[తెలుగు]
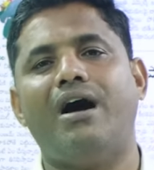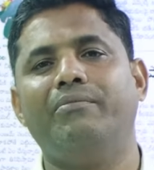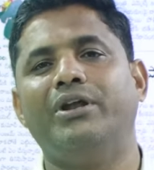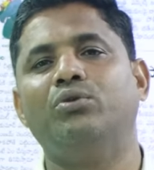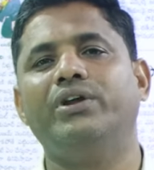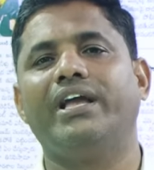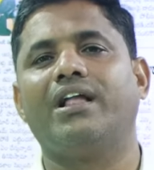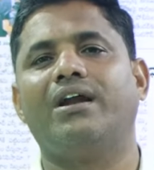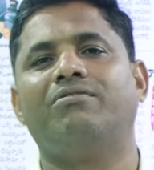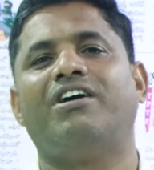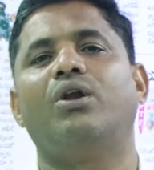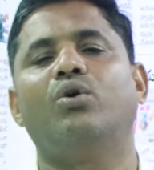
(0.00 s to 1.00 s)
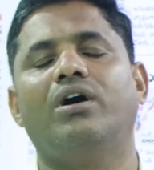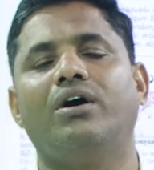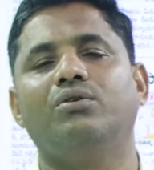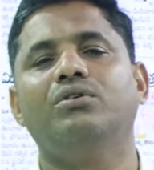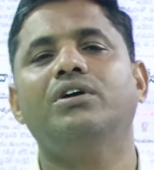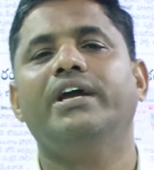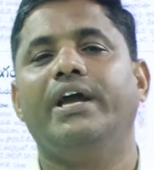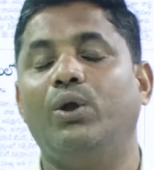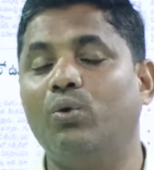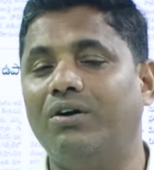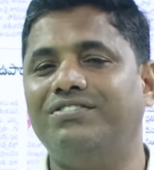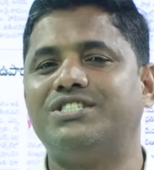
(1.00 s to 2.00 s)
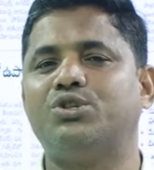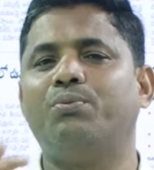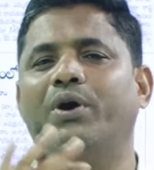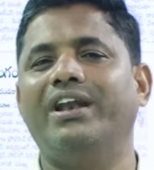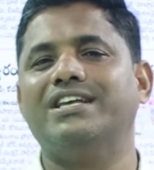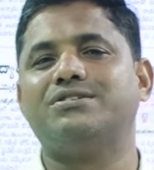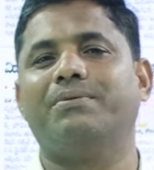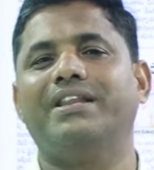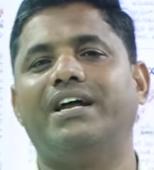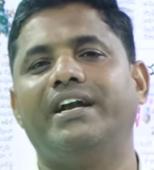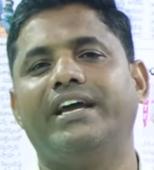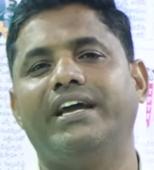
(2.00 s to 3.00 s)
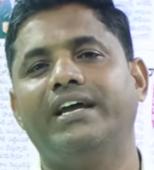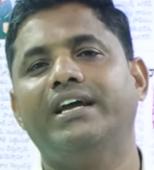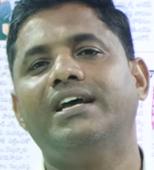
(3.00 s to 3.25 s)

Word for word: ఆ మెనూని ఎక్కడ ఫాలో కారు ఇంకో విస్తుపోయే నిజం ఏంటంటే